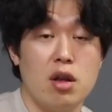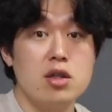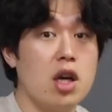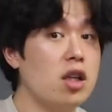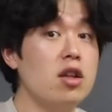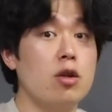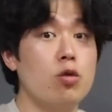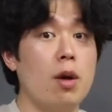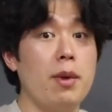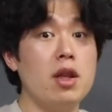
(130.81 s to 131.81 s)
자기는
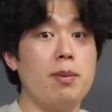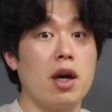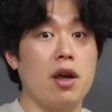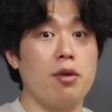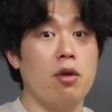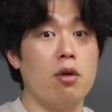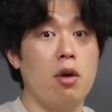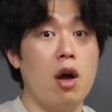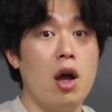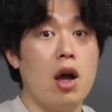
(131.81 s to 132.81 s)
그동안 맨날
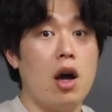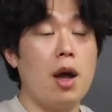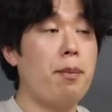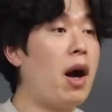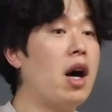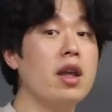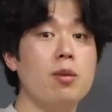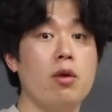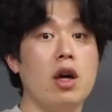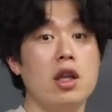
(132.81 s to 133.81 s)
밖에서 아 방이
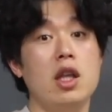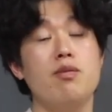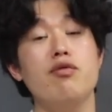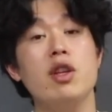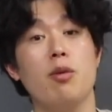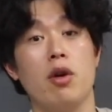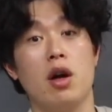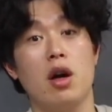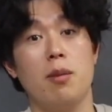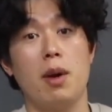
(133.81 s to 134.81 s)
뭐야 이불이
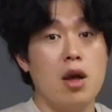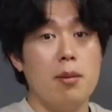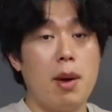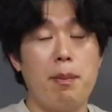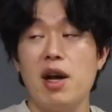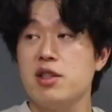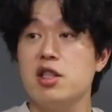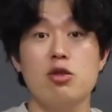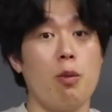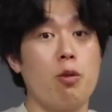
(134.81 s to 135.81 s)
뭐야 막, 막
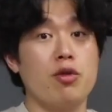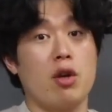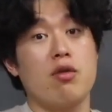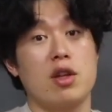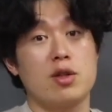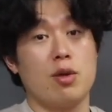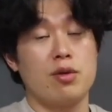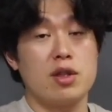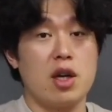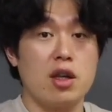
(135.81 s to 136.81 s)
박스 덮고 자고
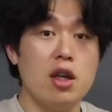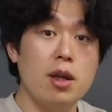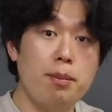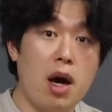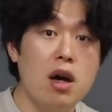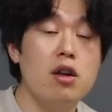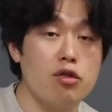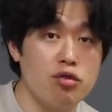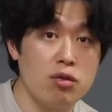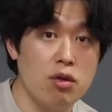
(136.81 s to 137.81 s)
그랬었는데 자기한테 방을
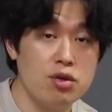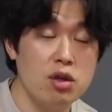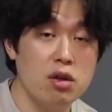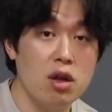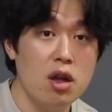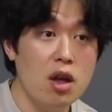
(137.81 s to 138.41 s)
내주는 거지